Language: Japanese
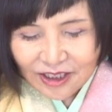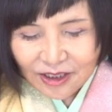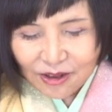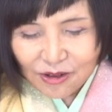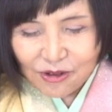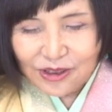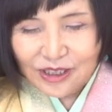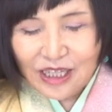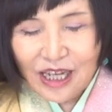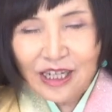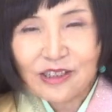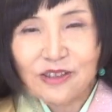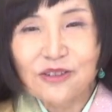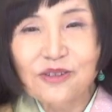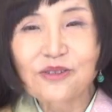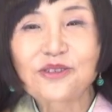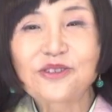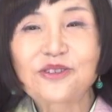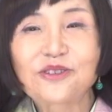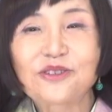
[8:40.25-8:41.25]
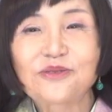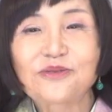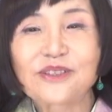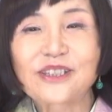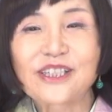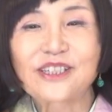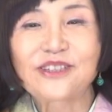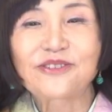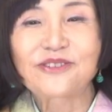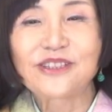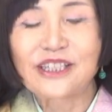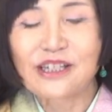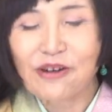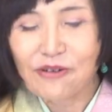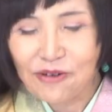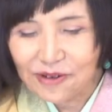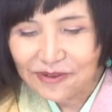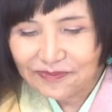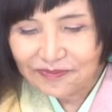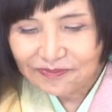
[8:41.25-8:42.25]
こう内臓丈夫な人にな
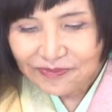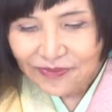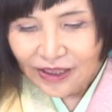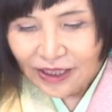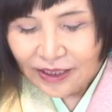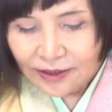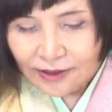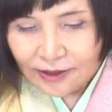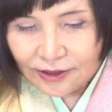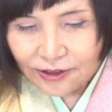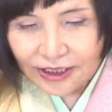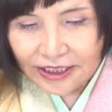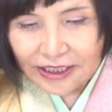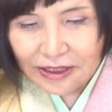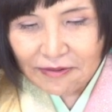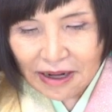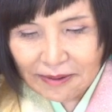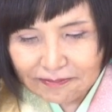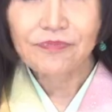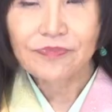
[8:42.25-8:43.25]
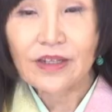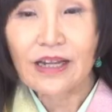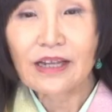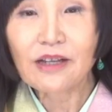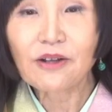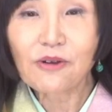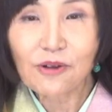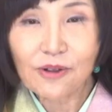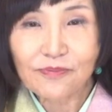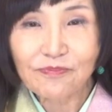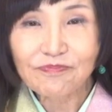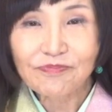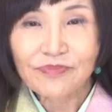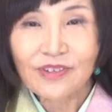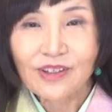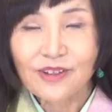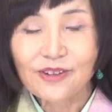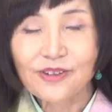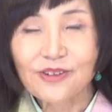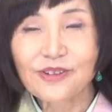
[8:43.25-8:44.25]
ろうそれではレンコン
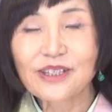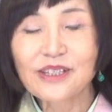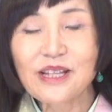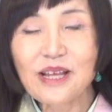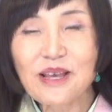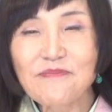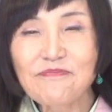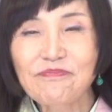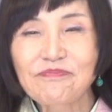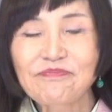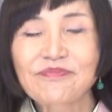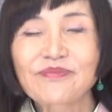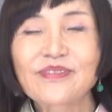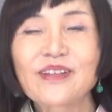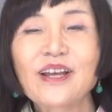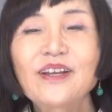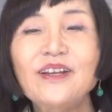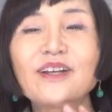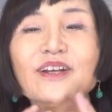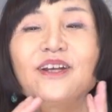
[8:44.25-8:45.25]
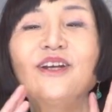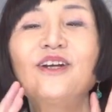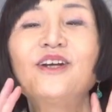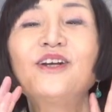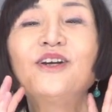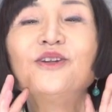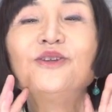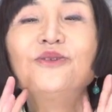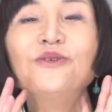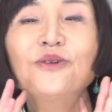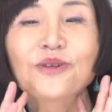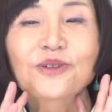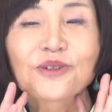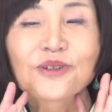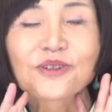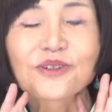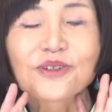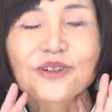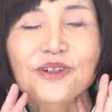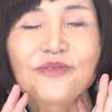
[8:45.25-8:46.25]
それでね喉
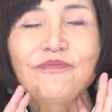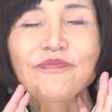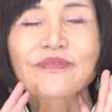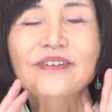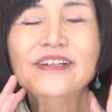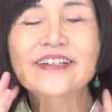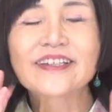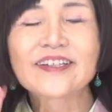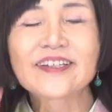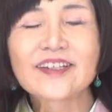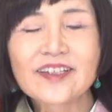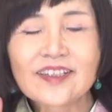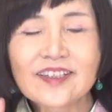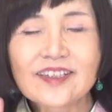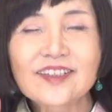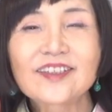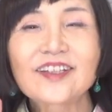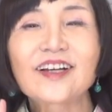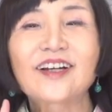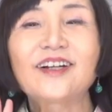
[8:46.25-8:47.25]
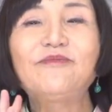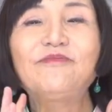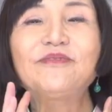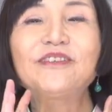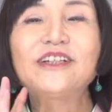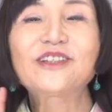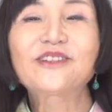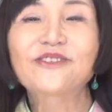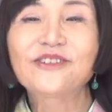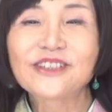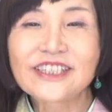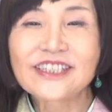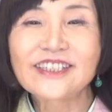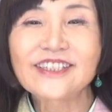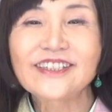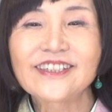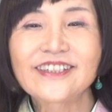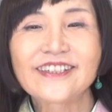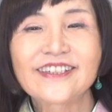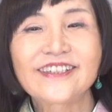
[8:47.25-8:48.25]
の元気な人に
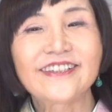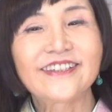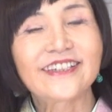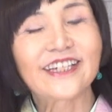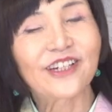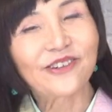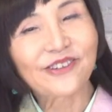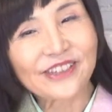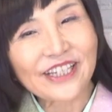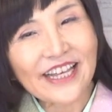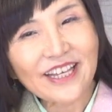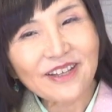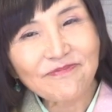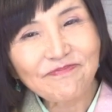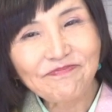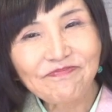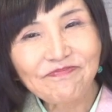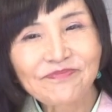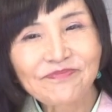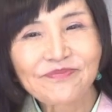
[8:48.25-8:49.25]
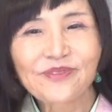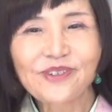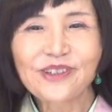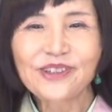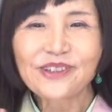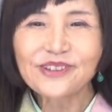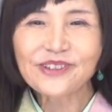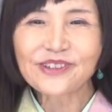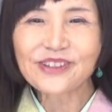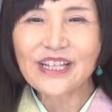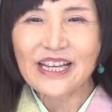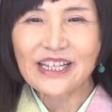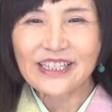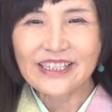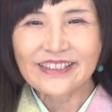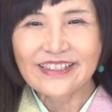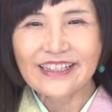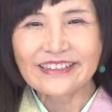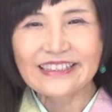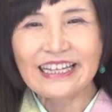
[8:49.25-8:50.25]
なろうねということで
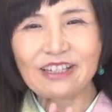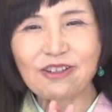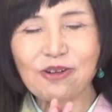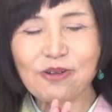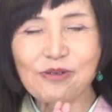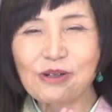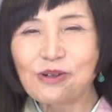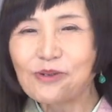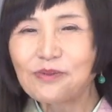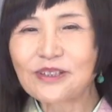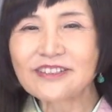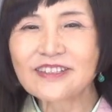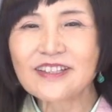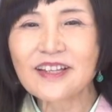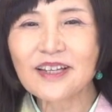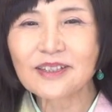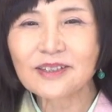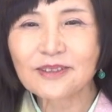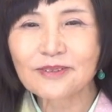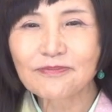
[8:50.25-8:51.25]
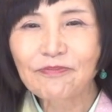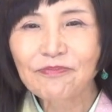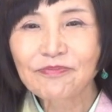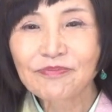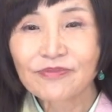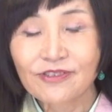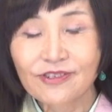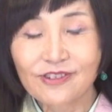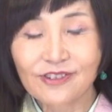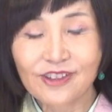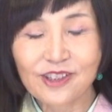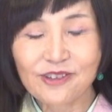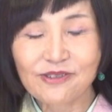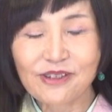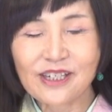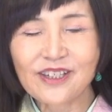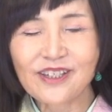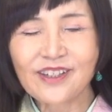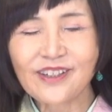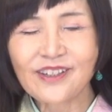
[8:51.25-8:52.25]
さて今日はここまでです次
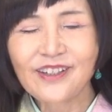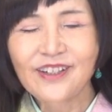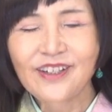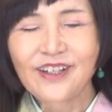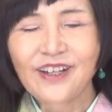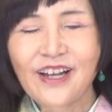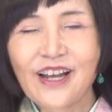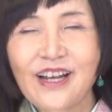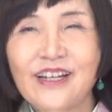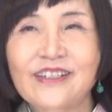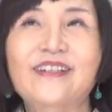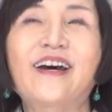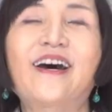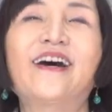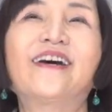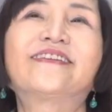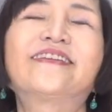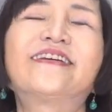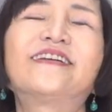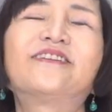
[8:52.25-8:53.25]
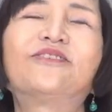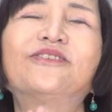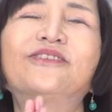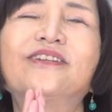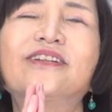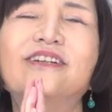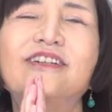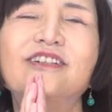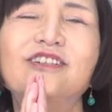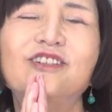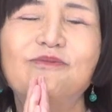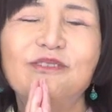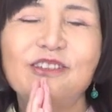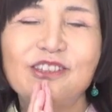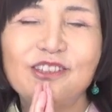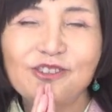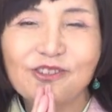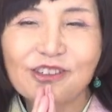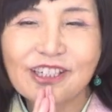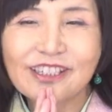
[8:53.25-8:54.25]
はさてどんなレシピ
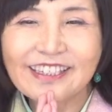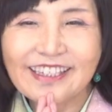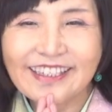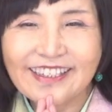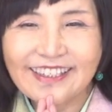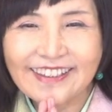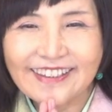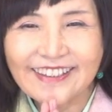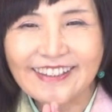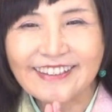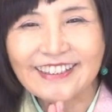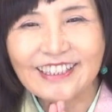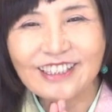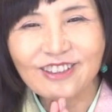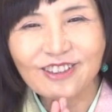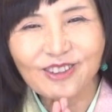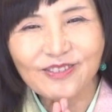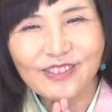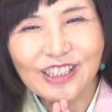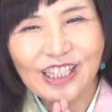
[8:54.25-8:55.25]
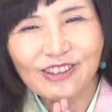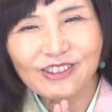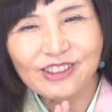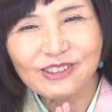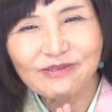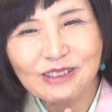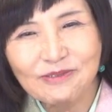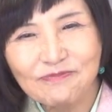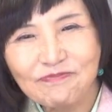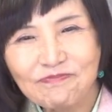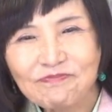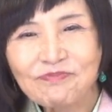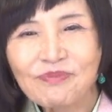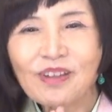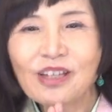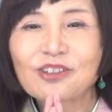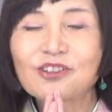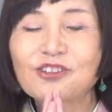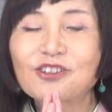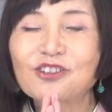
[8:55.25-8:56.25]
にしようかななんていつも楽しみ
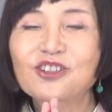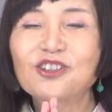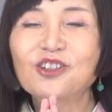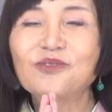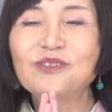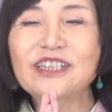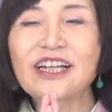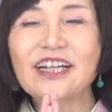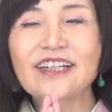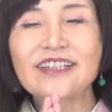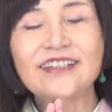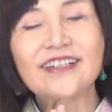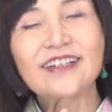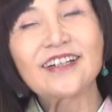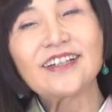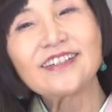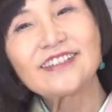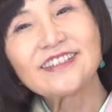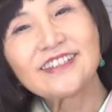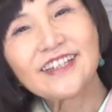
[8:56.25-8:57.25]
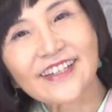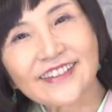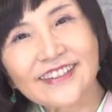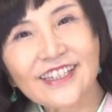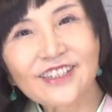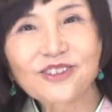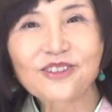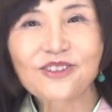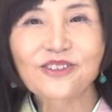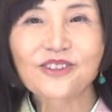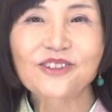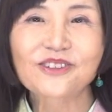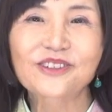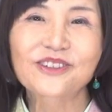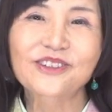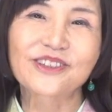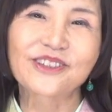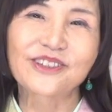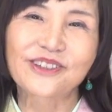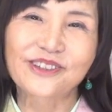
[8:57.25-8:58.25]
続きを見たかったらチャンネル登
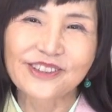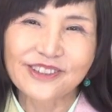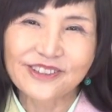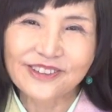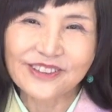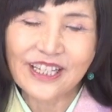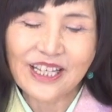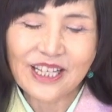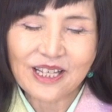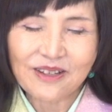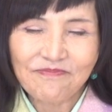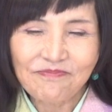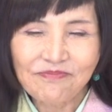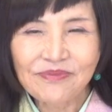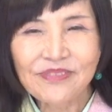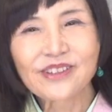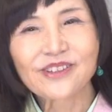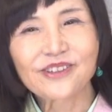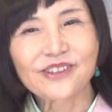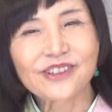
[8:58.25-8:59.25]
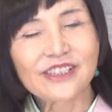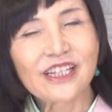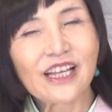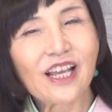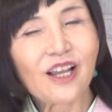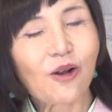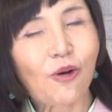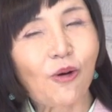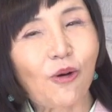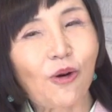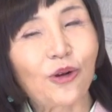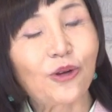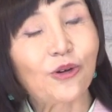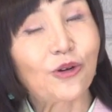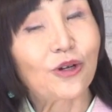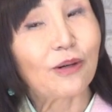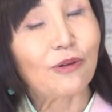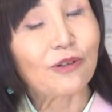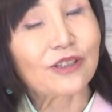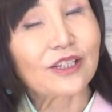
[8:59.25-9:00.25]
録よろしくねそして高
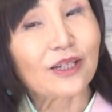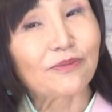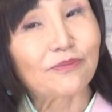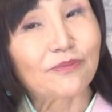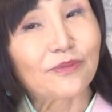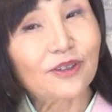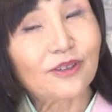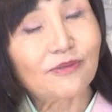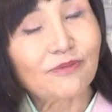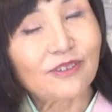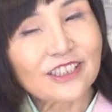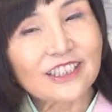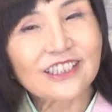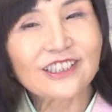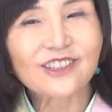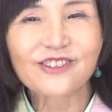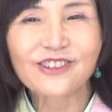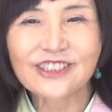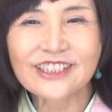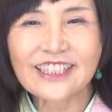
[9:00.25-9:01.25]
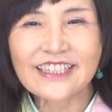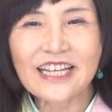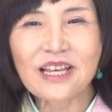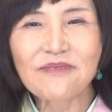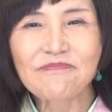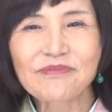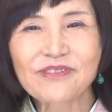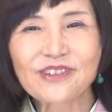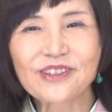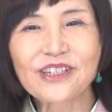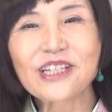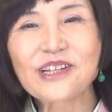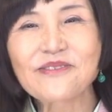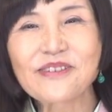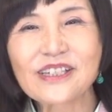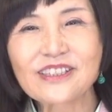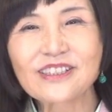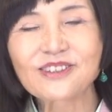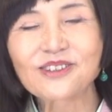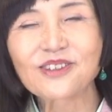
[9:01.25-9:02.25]
評価ボタンもポチッと押してねそれで
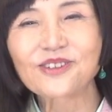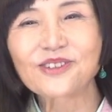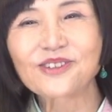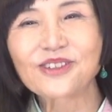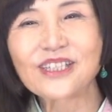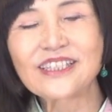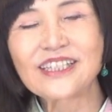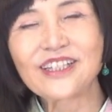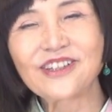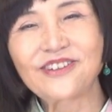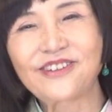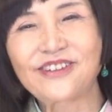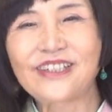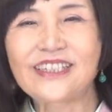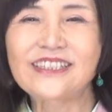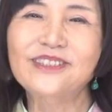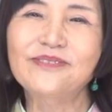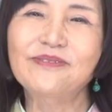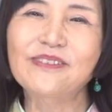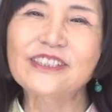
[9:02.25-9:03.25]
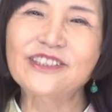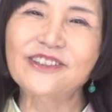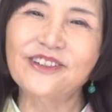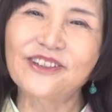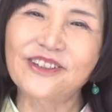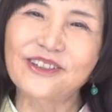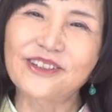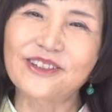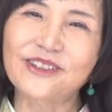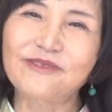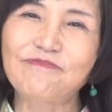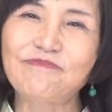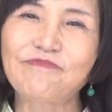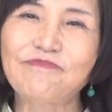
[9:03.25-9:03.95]
は次の動画でお会いしましょう